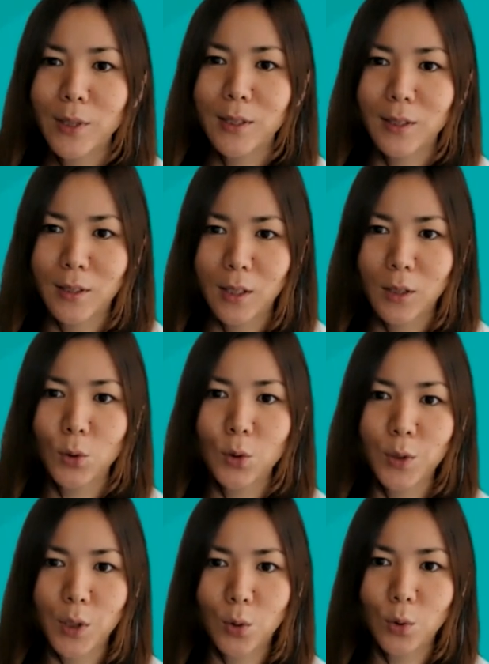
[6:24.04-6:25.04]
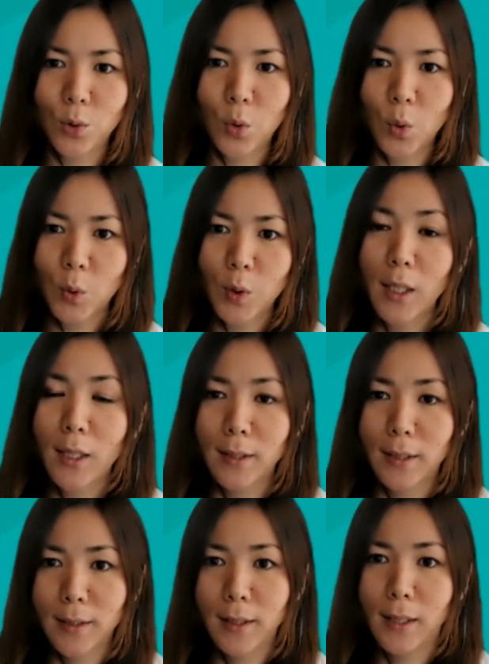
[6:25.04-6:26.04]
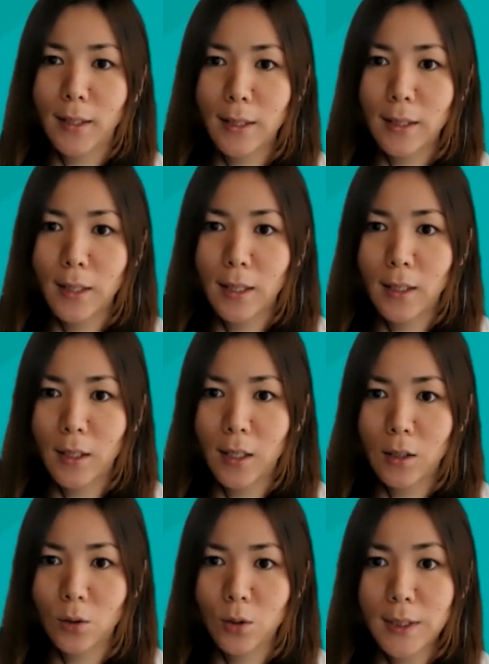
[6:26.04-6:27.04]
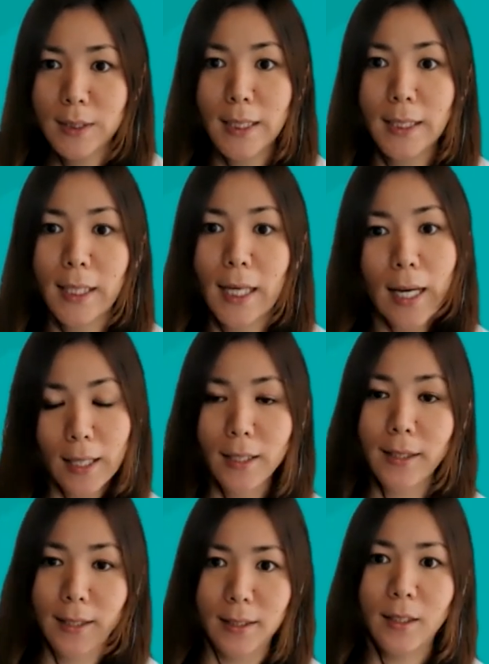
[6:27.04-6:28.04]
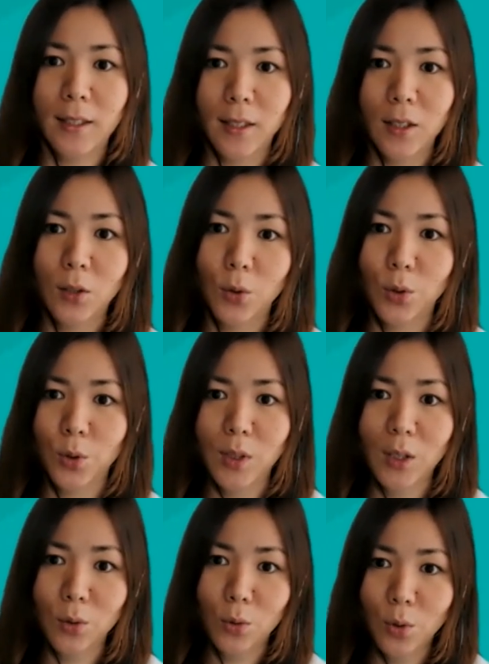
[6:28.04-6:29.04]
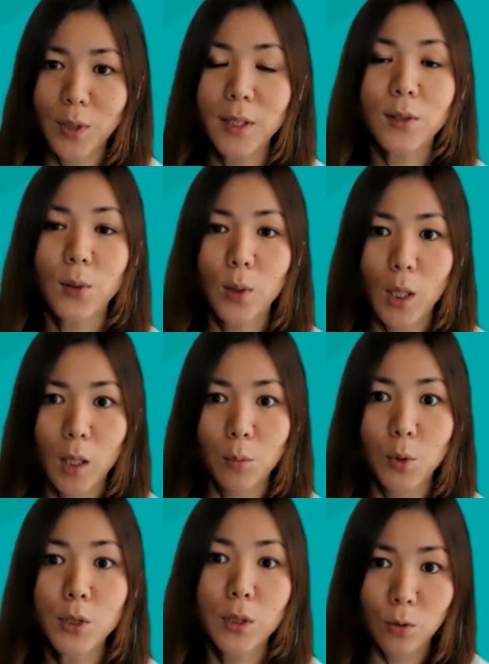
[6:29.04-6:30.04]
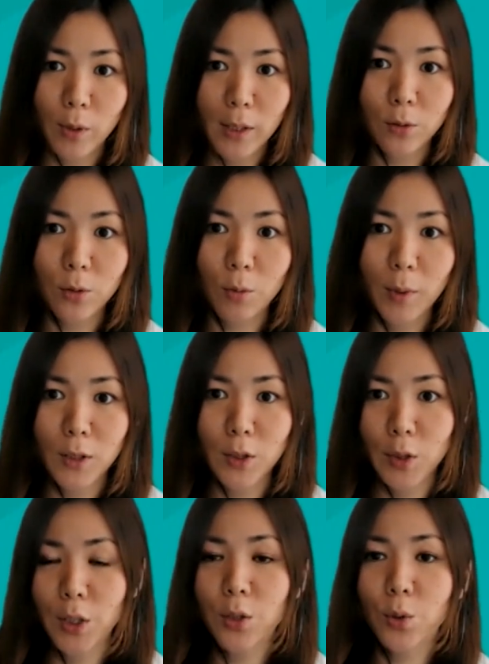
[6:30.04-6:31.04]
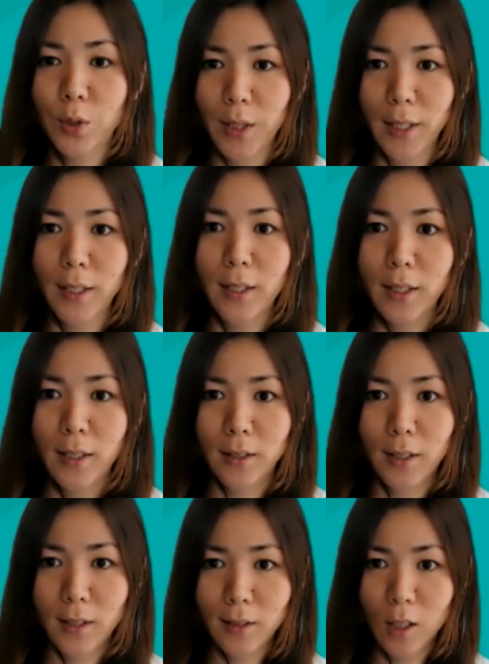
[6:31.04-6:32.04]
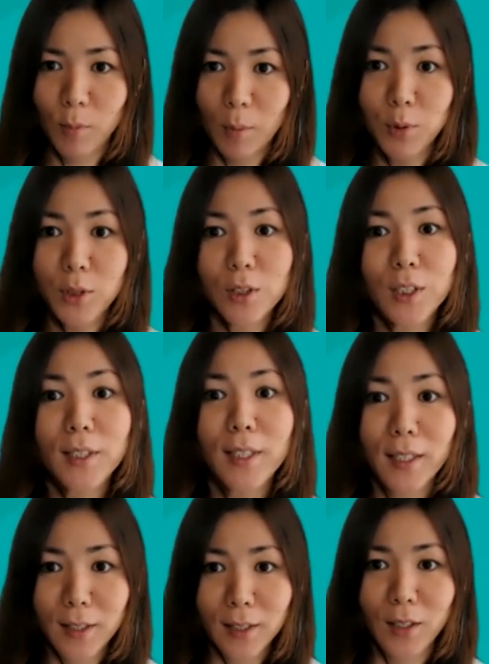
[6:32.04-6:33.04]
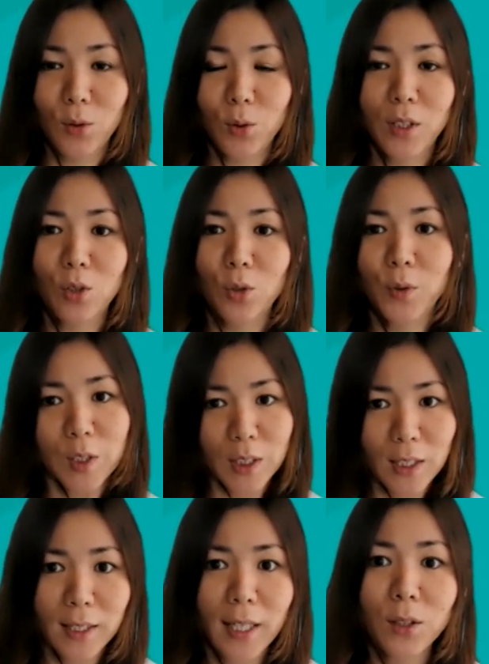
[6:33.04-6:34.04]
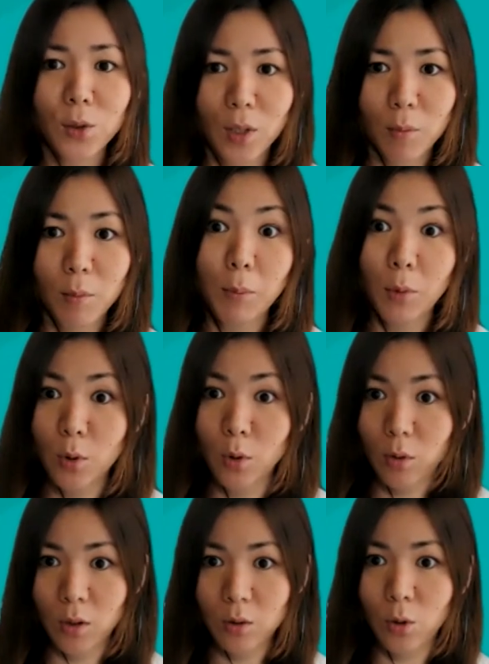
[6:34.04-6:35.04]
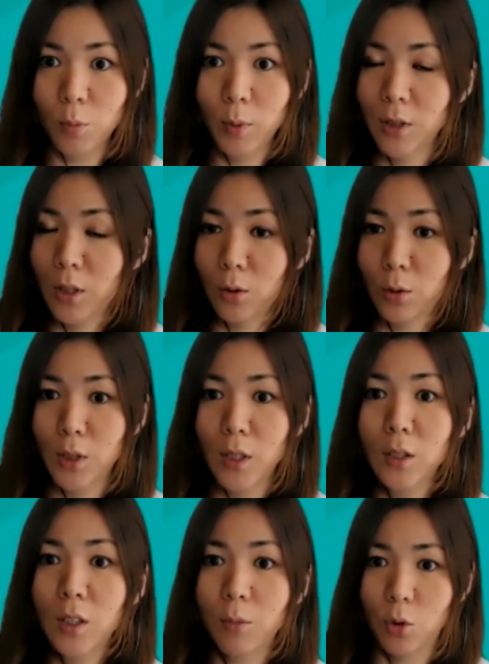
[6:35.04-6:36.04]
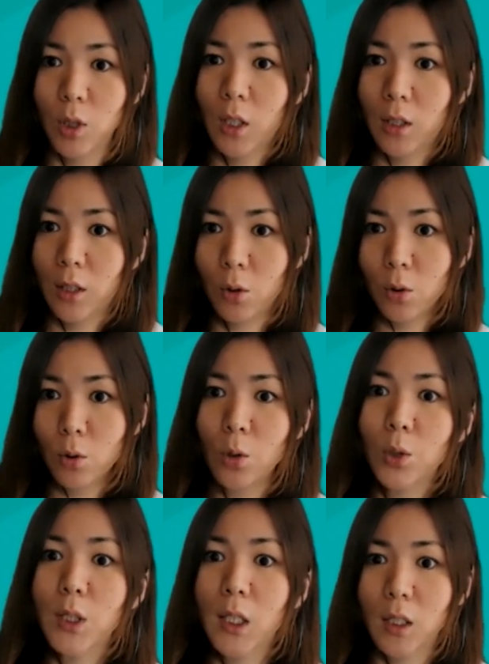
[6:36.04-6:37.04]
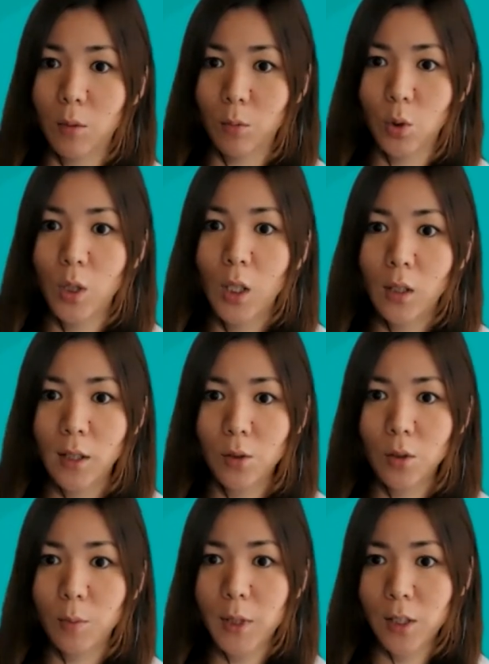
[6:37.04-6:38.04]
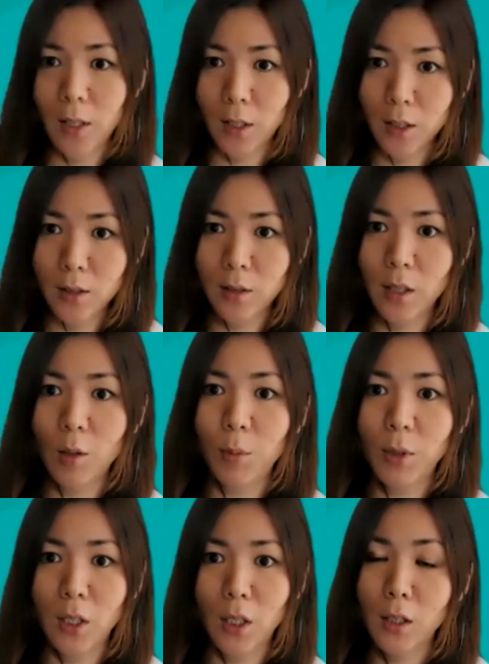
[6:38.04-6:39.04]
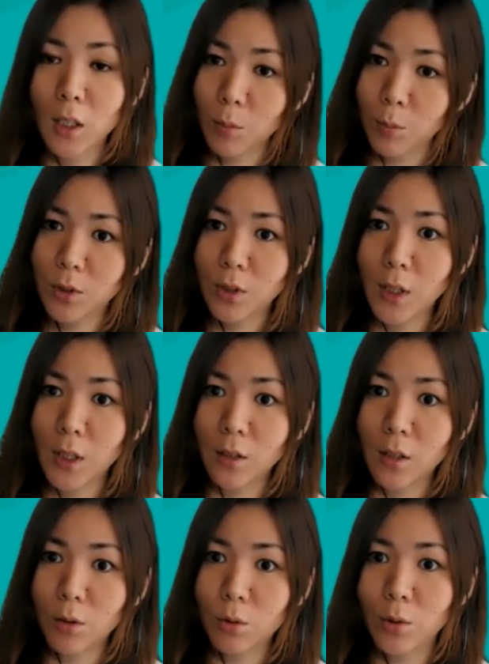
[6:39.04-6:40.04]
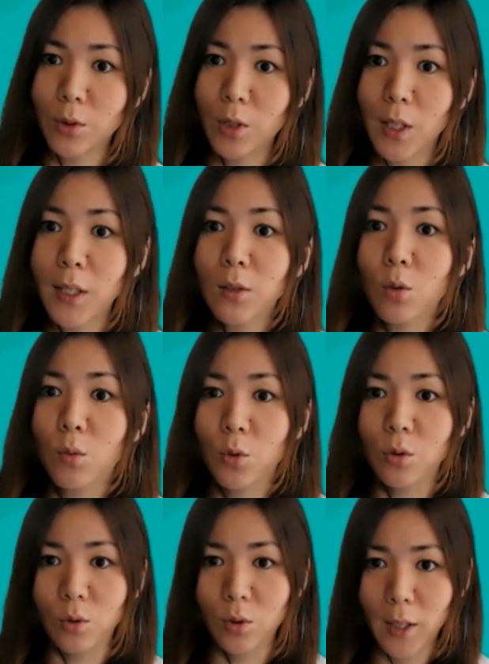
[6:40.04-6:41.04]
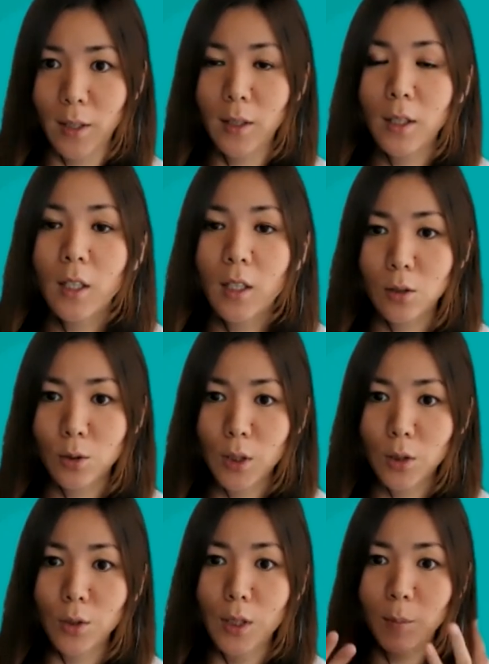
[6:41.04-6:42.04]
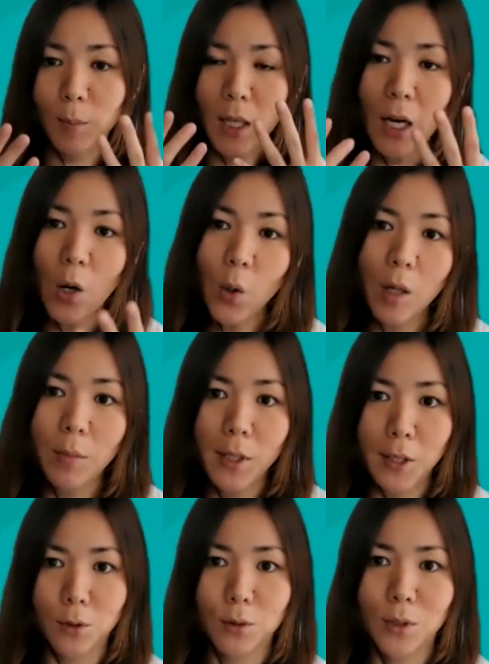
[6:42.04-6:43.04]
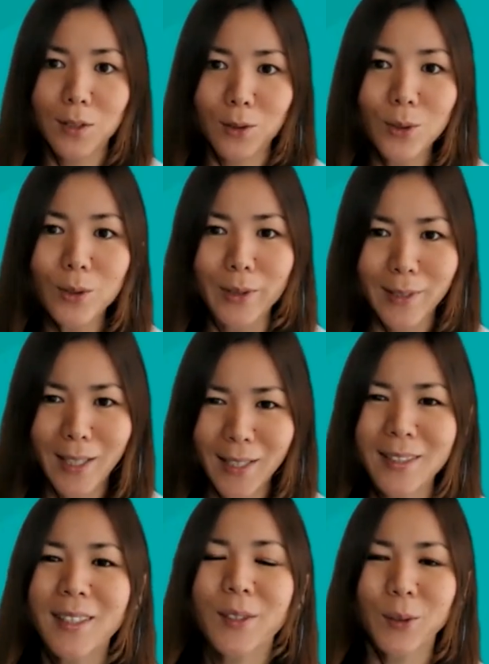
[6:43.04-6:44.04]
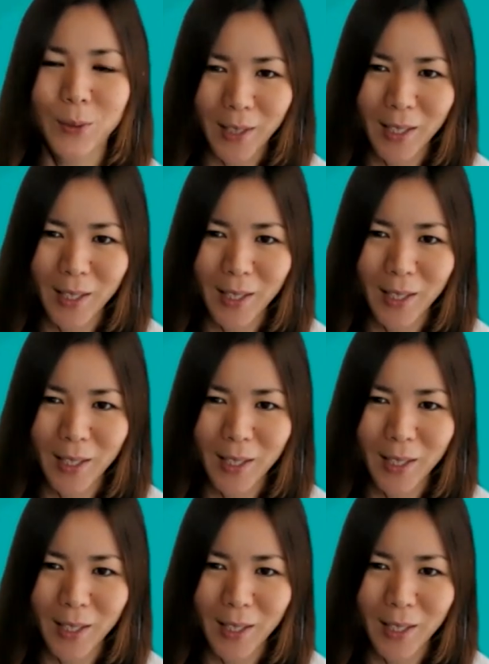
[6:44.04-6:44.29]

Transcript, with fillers: そうですね、特にこのコロナ禍でなかなかあの実際に会えないといったところですとか、もしくはグローバル企業でなかなかまあ物理的に同じオフィスにいないので、まあ、あのグローバル企業じゃなくても日本国内でも例えば視点が違えばなかなか物理的に会うことってないと思うので、そうですね、そういった時にやっぱ顔が見えるってすごく大事ですよ